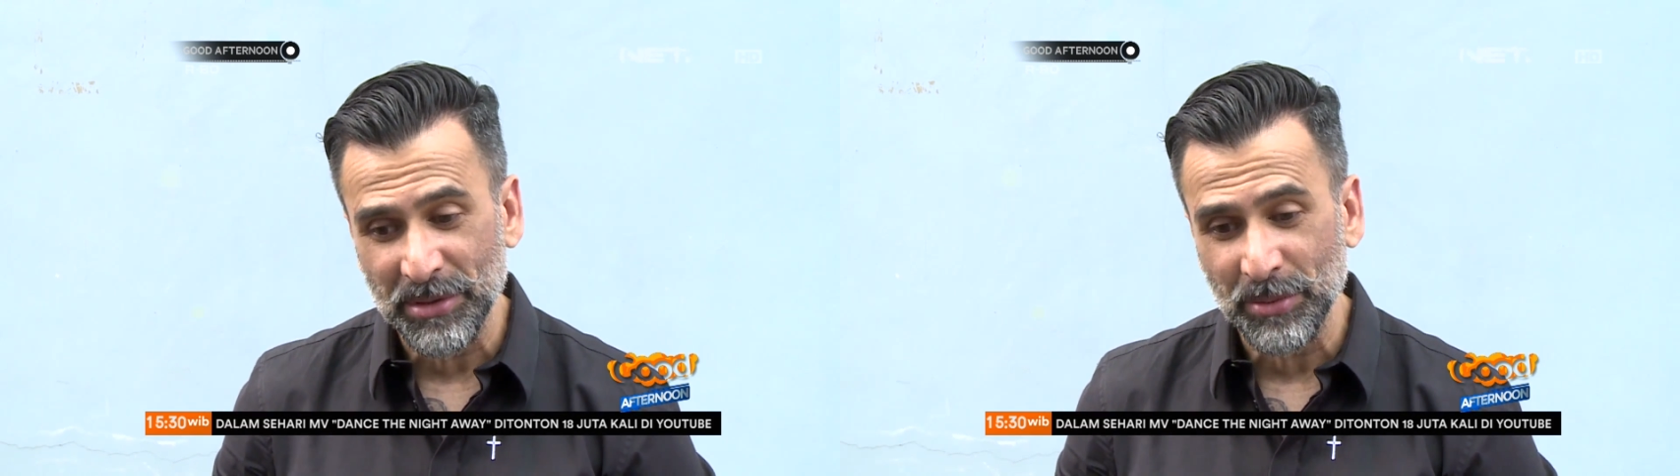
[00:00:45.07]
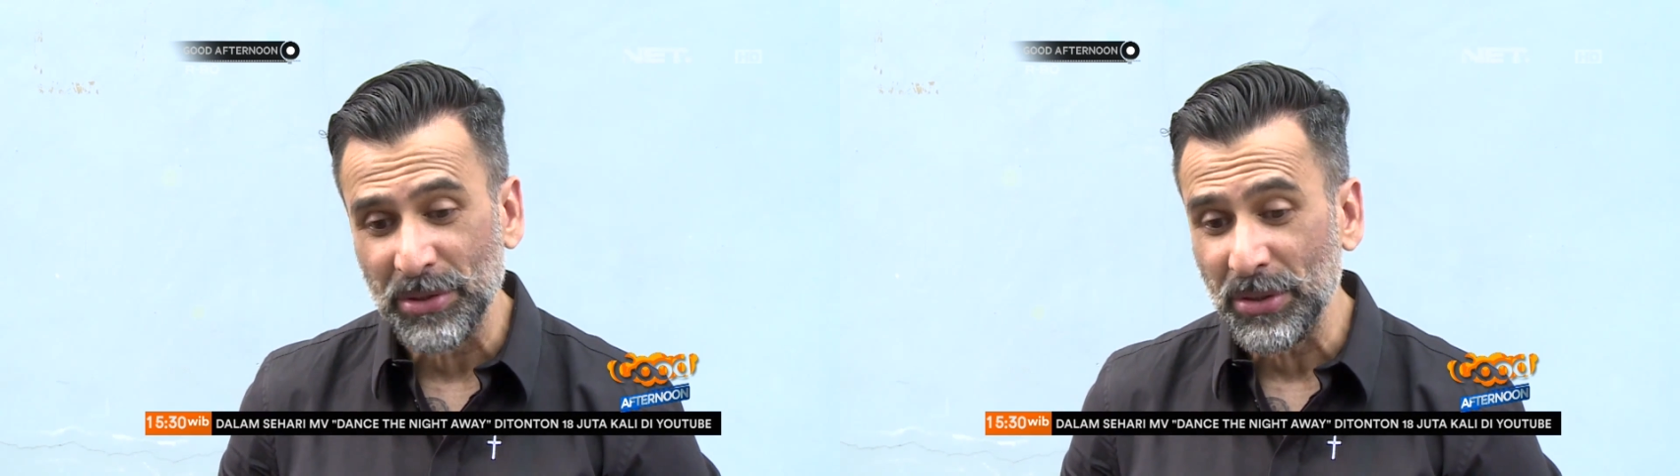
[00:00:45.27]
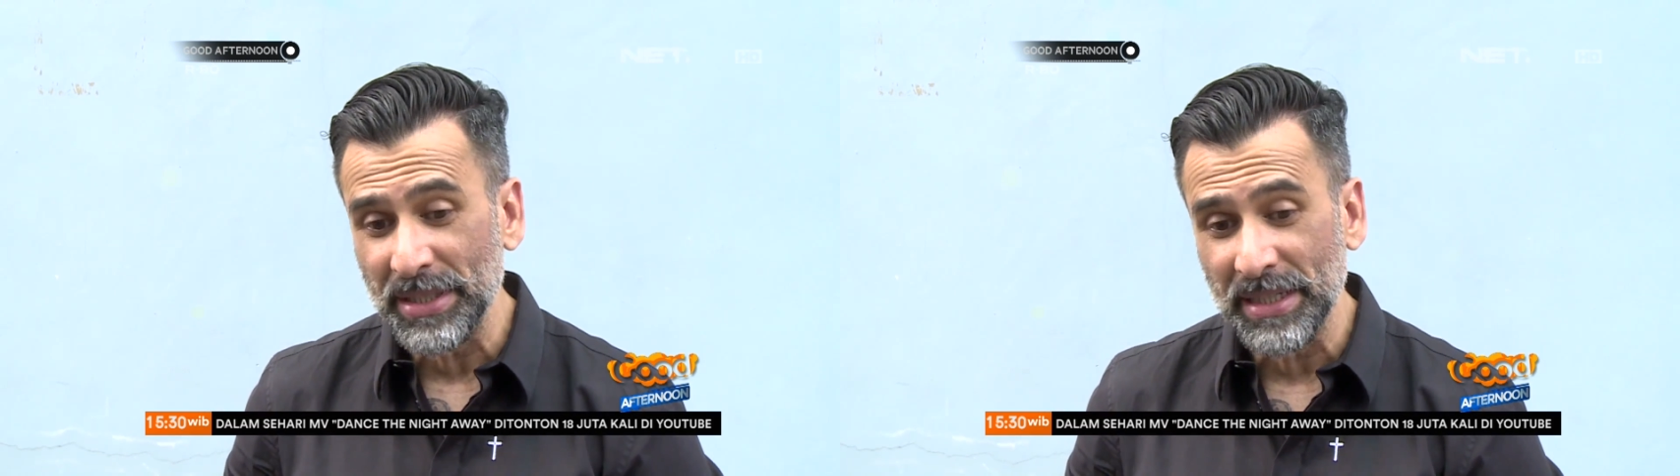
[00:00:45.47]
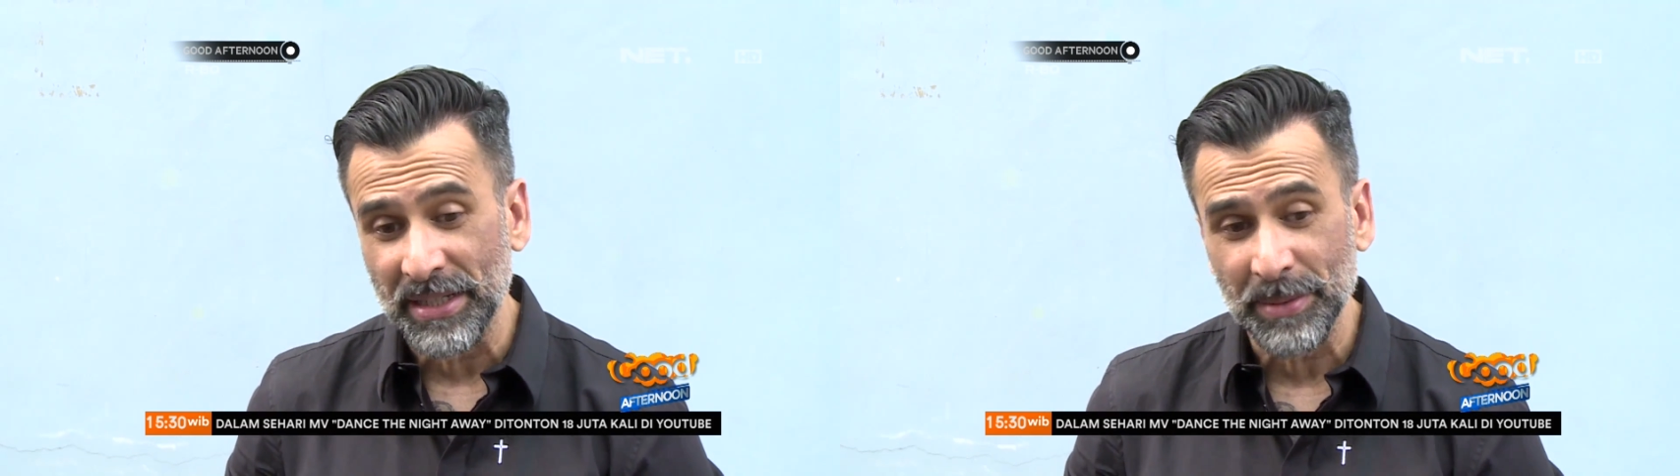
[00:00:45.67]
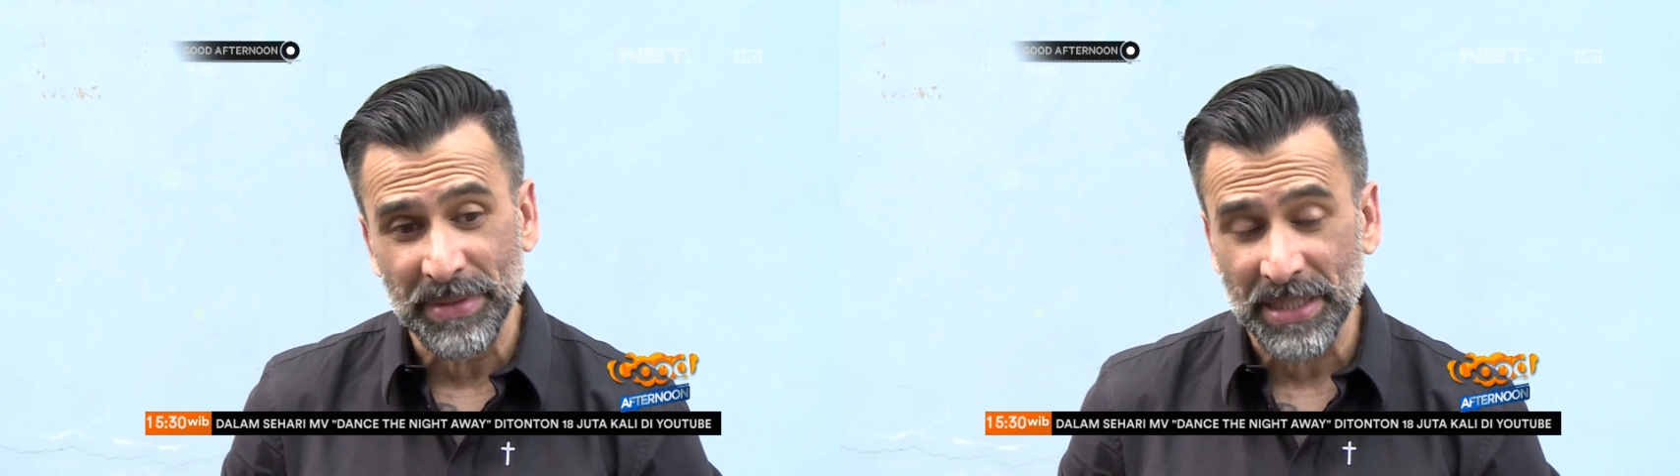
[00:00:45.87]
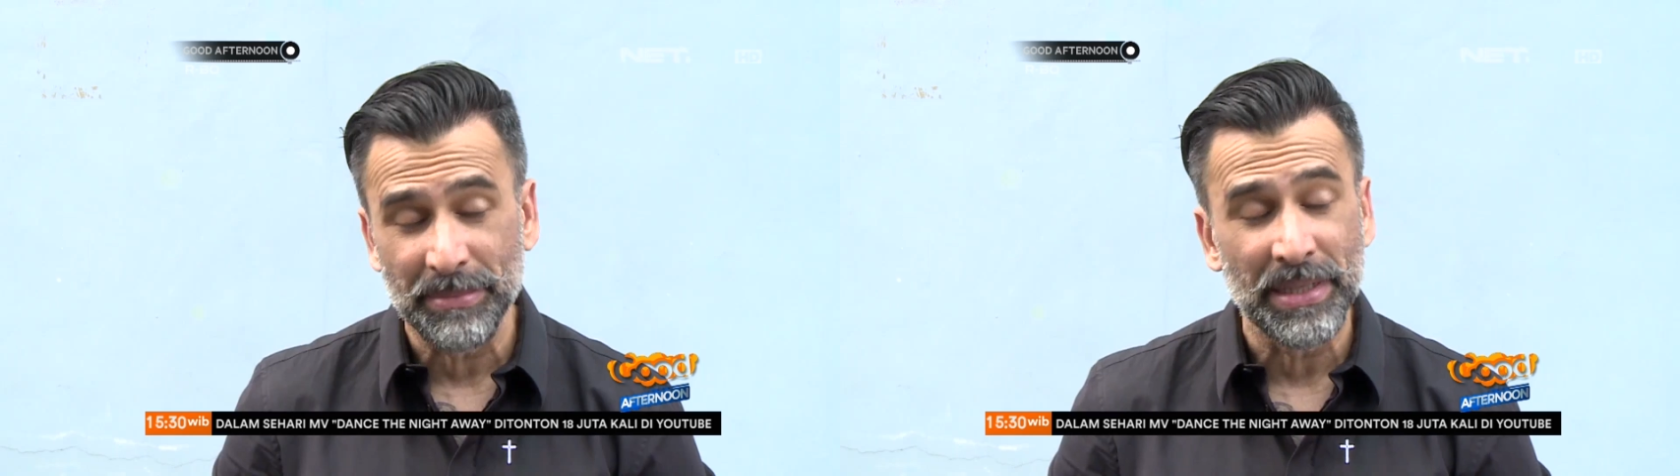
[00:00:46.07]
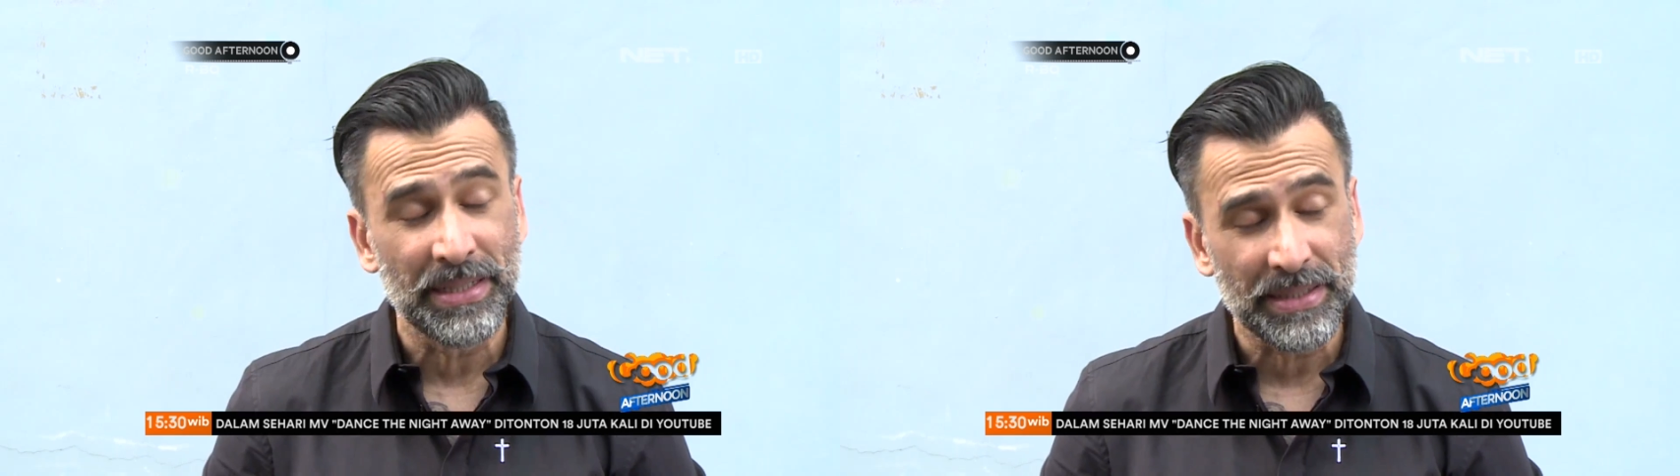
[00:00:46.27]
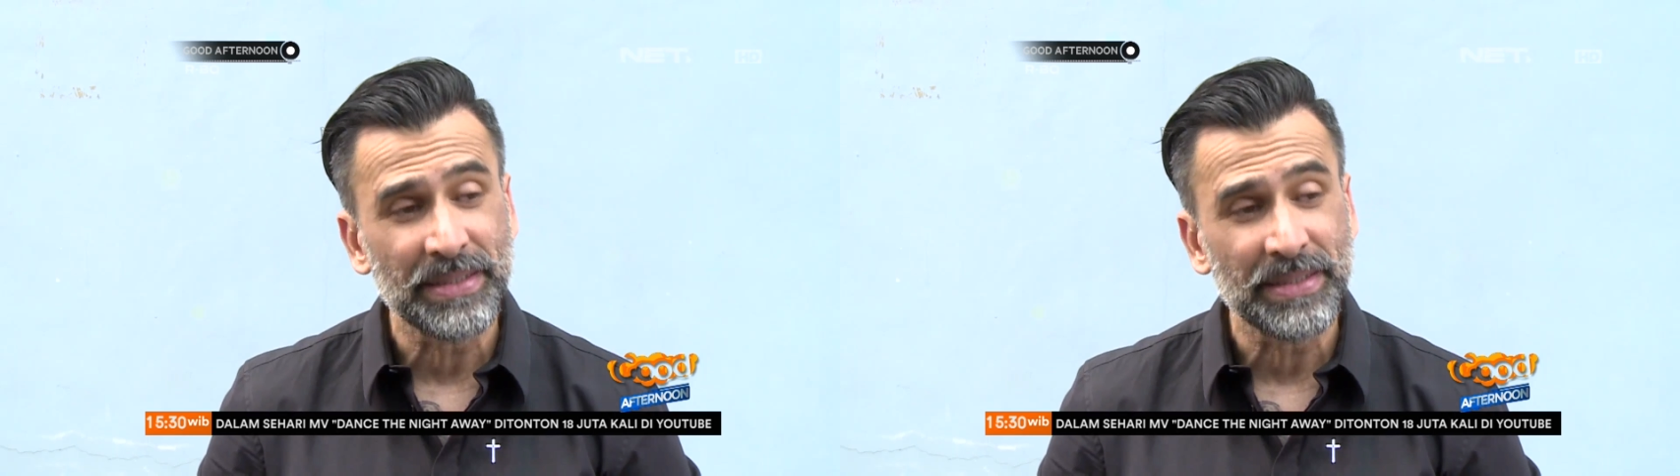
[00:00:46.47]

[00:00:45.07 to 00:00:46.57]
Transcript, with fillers: betul-betul digarap dengan baik.